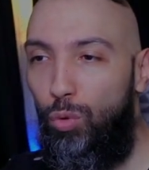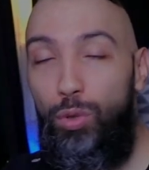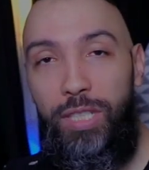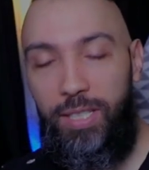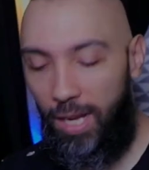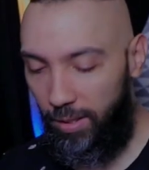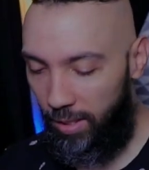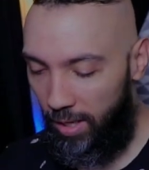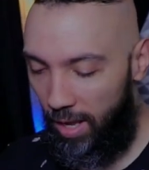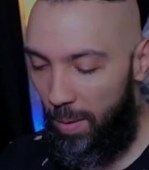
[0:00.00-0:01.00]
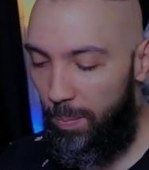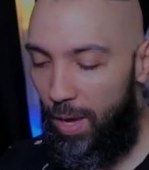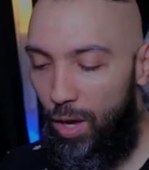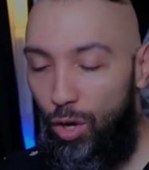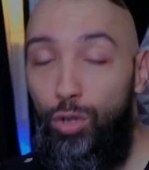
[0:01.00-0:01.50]
consistante,
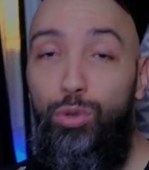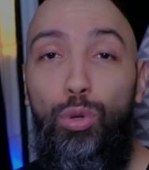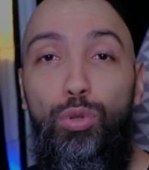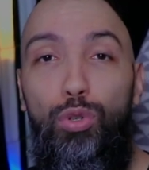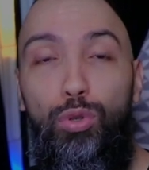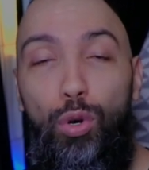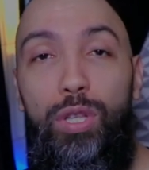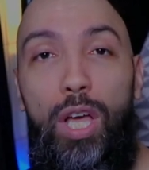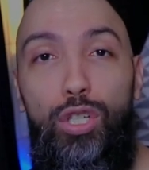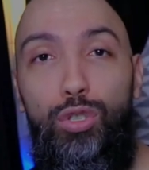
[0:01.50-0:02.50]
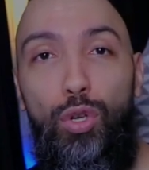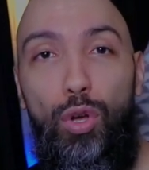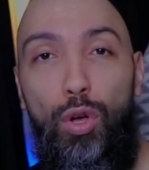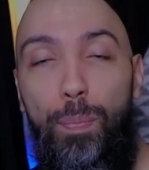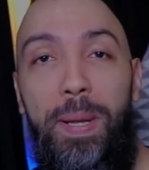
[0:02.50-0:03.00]
mais sur, sur une tranche
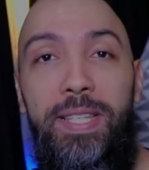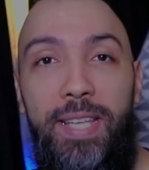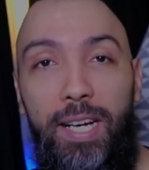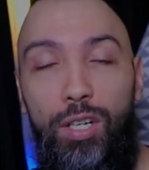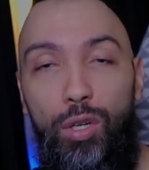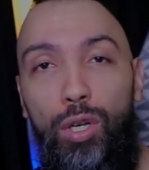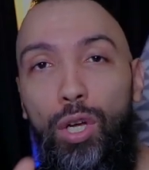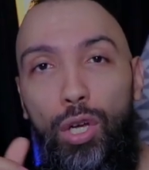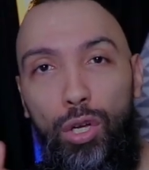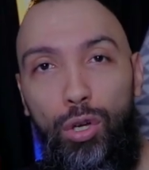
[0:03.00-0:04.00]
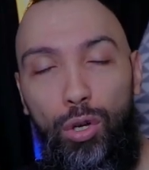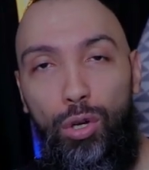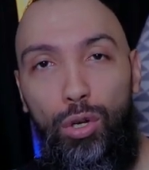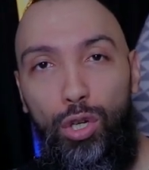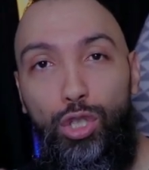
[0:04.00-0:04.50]
de pain de seigle
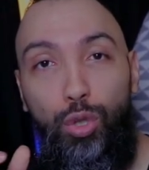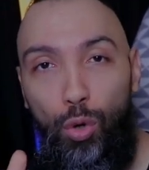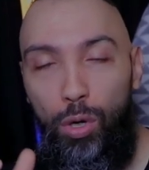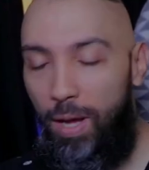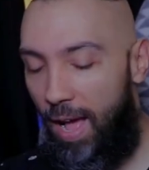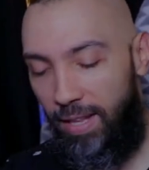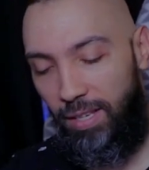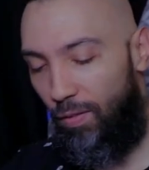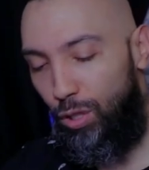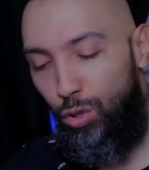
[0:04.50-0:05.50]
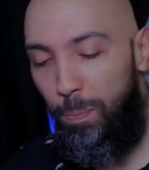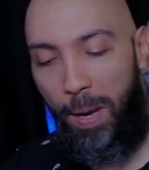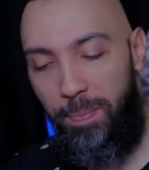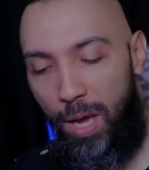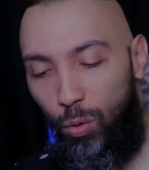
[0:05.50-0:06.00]
chaud, ça va
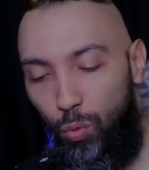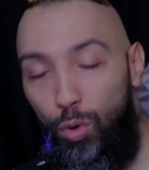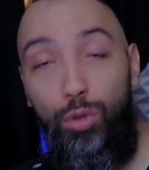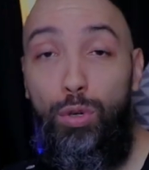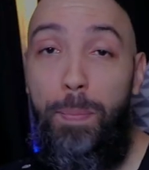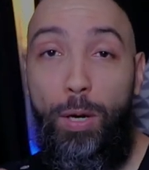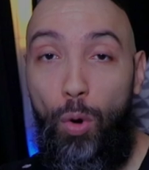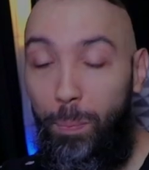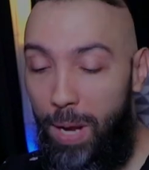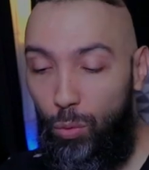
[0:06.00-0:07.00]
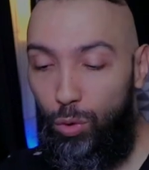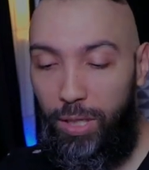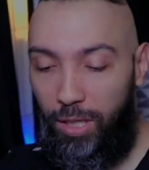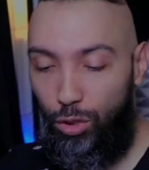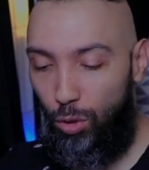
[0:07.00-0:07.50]
super bien. Ou du pain complet, ou
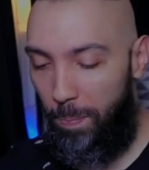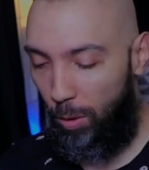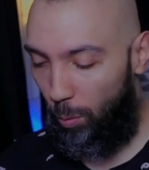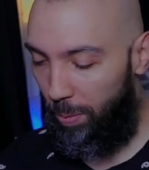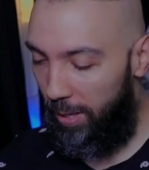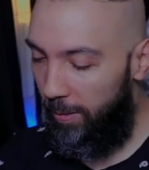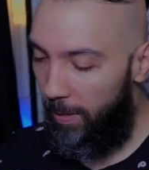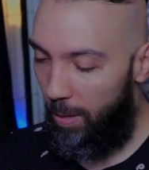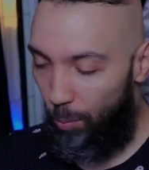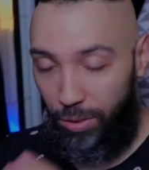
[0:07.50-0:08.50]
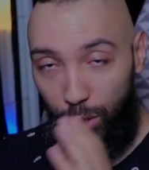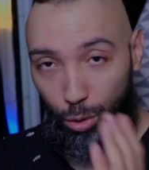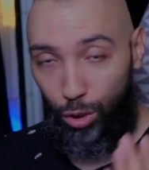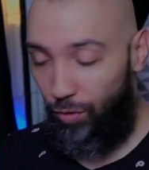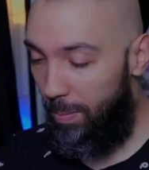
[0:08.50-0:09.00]
des tranches de pain complet. Moi, c'est ce
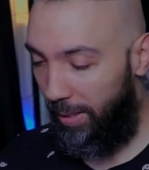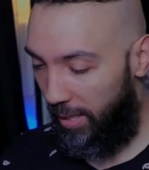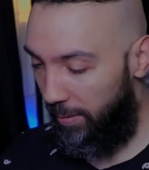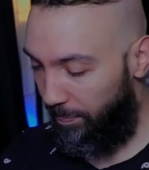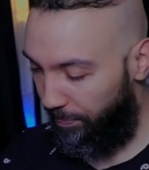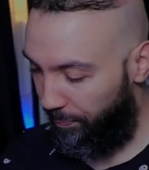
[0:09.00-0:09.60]
que je fais le matin.